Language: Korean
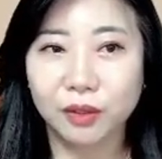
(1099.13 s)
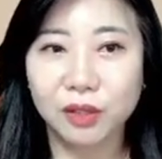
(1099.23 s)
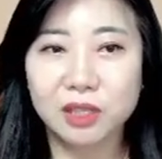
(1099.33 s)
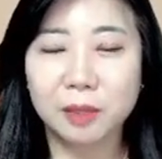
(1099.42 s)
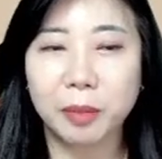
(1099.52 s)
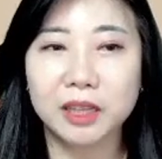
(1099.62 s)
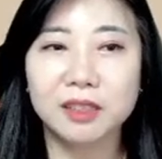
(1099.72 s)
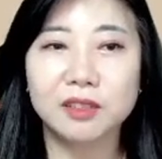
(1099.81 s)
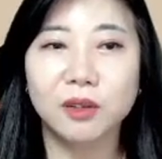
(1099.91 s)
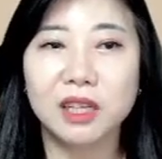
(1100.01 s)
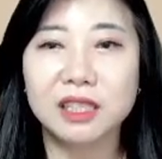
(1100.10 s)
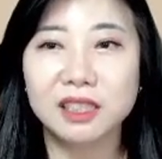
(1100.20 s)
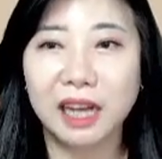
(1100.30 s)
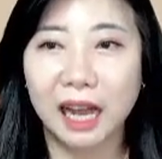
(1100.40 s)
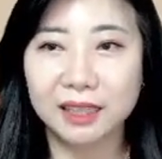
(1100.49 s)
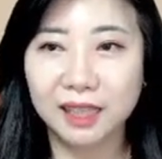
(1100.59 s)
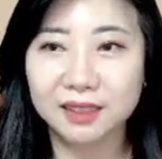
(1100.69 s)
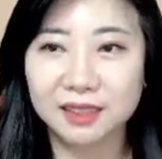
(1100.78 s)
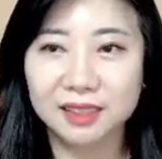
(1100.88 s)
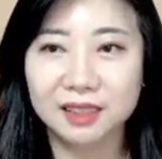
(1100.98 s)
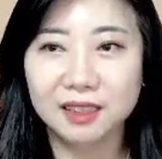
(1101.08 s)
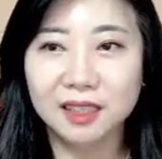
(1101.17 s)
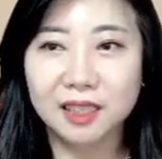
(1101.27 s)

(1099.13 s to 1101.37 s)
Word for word: 자 파트너가 일을 안 하든지